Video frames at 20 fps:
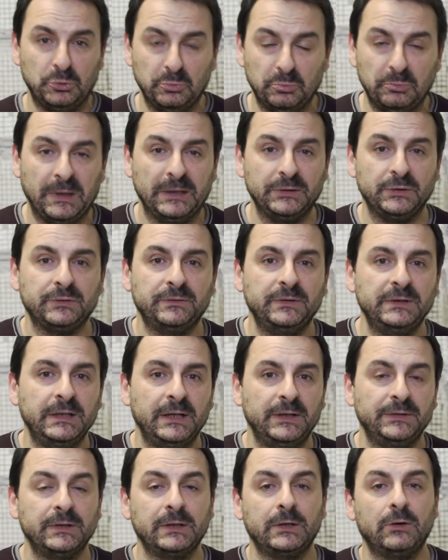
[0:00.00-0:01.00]
compagno
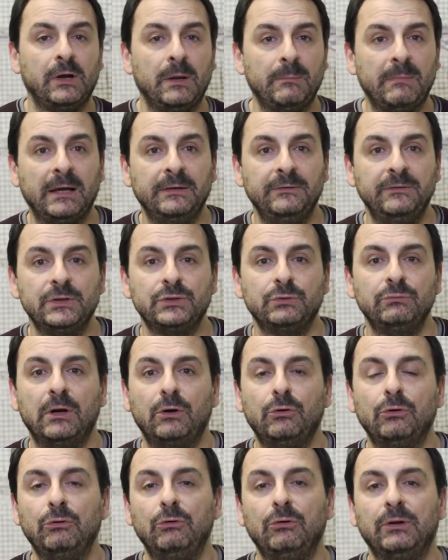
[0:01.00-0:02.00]
svedese che non ha mai visto una
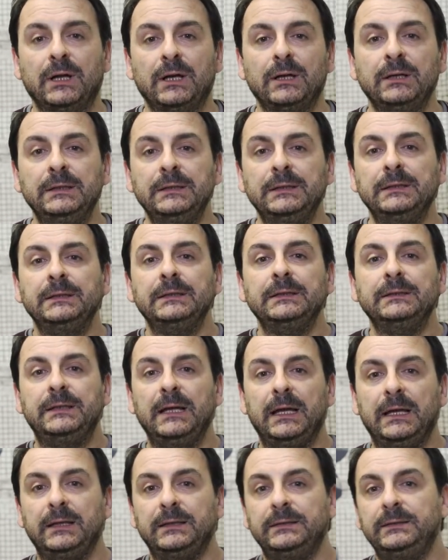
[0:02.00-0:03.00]
corona
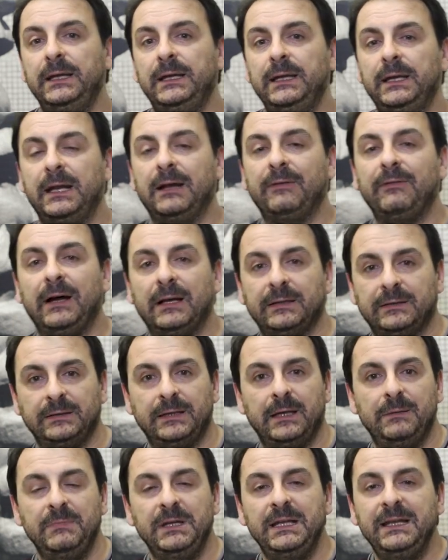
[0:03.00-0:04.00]
de dei ricavati,
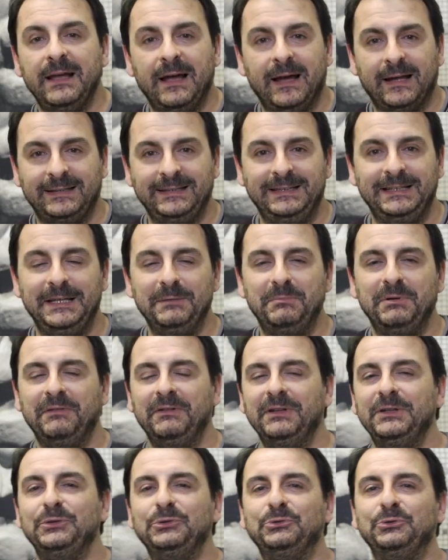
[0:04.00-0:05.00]
dei miliardi di libri
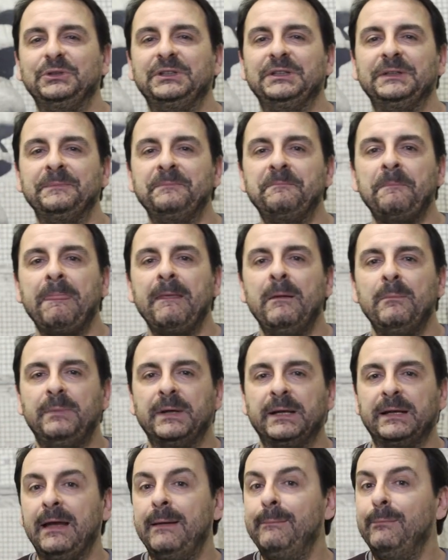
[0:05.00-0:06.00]
venduti,
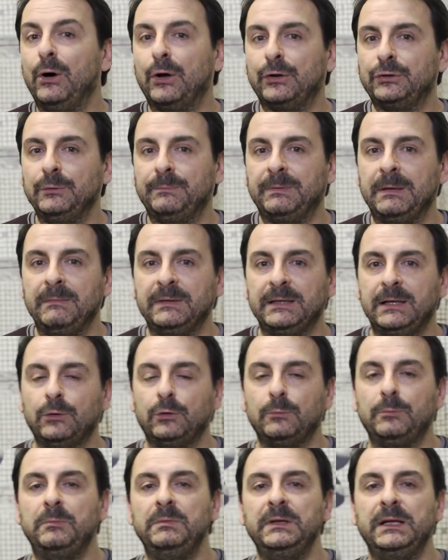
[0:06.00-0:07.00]
perché è morto prima della
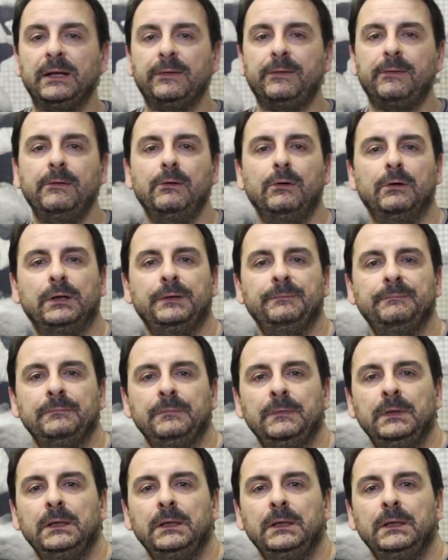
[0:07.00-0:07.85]
loro pubblicazione,